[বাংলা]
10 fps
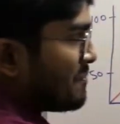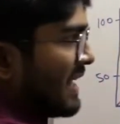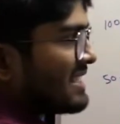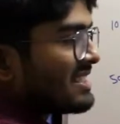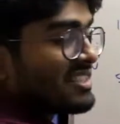
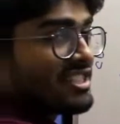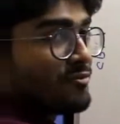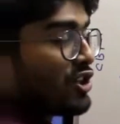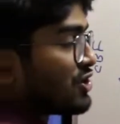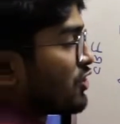সিম্প্যাথেটিক
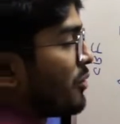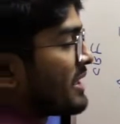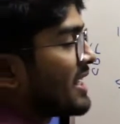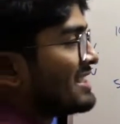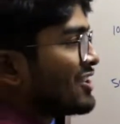স্টিমুলেশন হবে
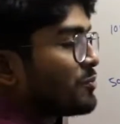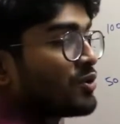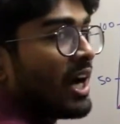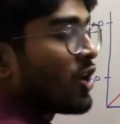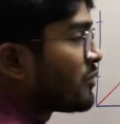কার্ডিয়াক
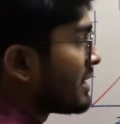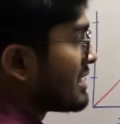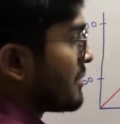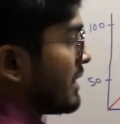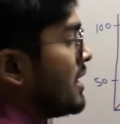ইনপুট আরও
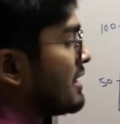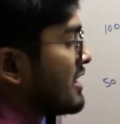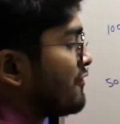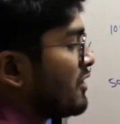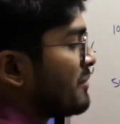বেড়ে যাবে
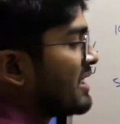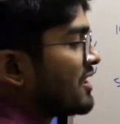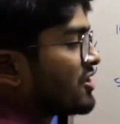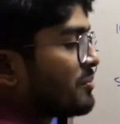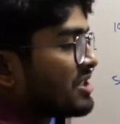যার ফলে মিন
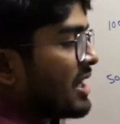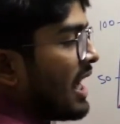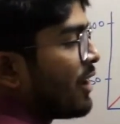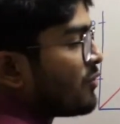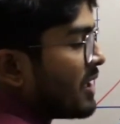আর্টেরিয়াল প্রেশার
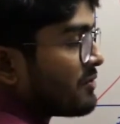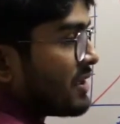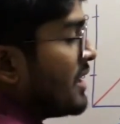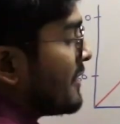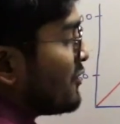আরও বাড়বে
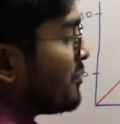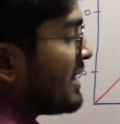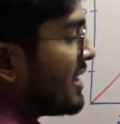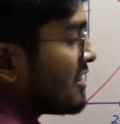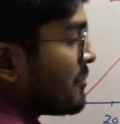কিন্তু
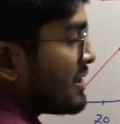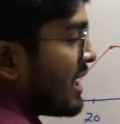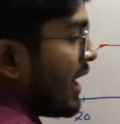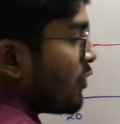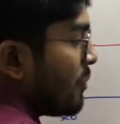মিন আর্টেরিয়াল
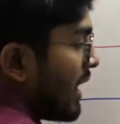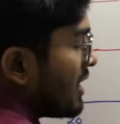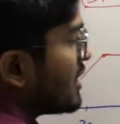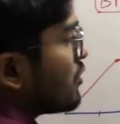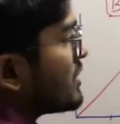প্রেশার আরও
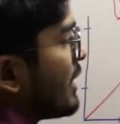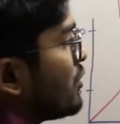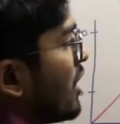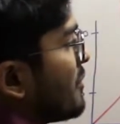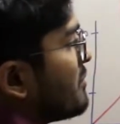বাড়লেও
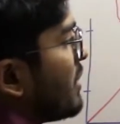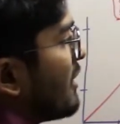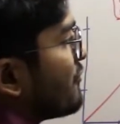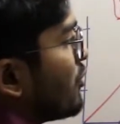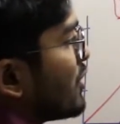দেখো আমার
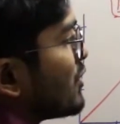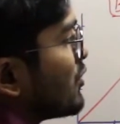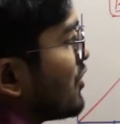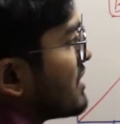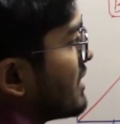ব্লাড ফ্লো কিন্তু
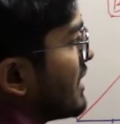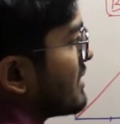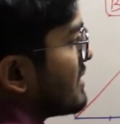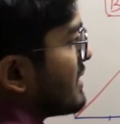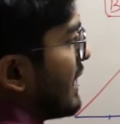কনস্ট্যান্ট
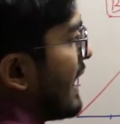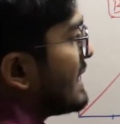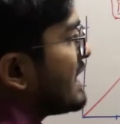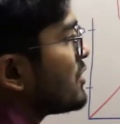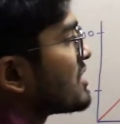থাকতেছে
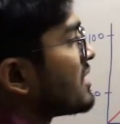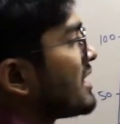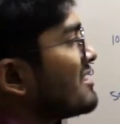এটাই হচ্ছে একটা